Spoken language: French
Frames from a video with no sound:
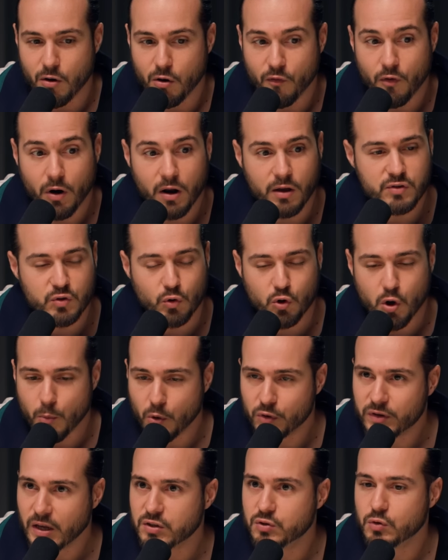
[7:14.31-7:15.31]
euh, voilà, ce
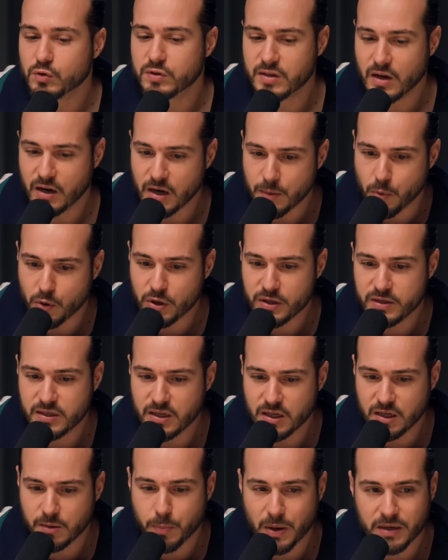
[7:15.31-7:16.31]
commentaire social et
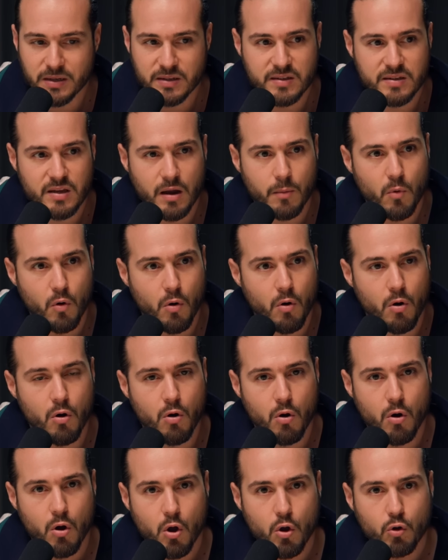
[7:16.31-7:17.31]
politique, pas nécessairement
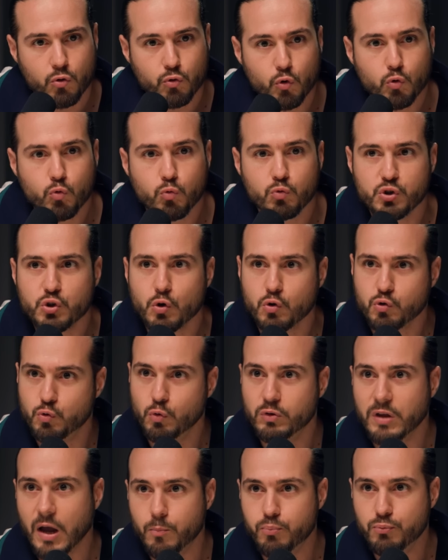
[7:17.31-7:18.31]
euh, de conscience
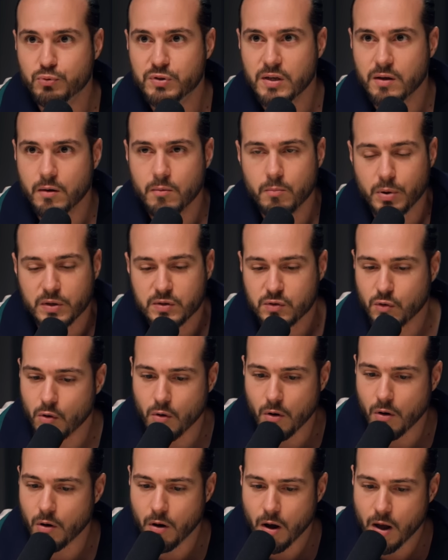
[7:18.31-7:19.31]
ultra poussée, parce
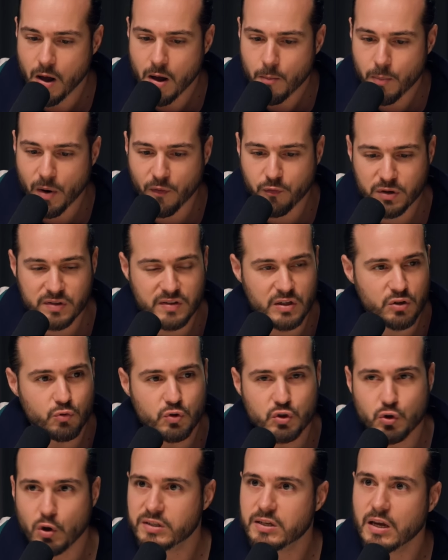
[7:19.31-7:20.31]
que parfois c'est
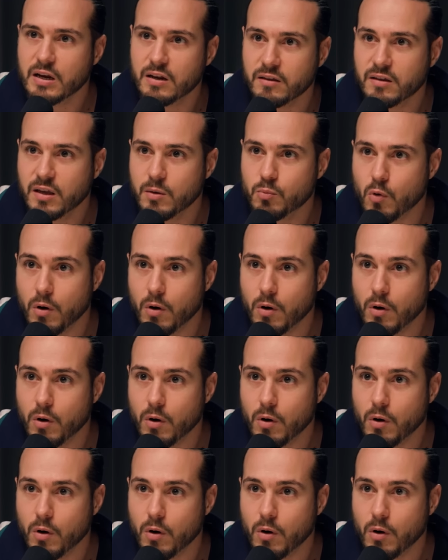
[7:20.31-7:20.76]
juste sorti avec les tripes,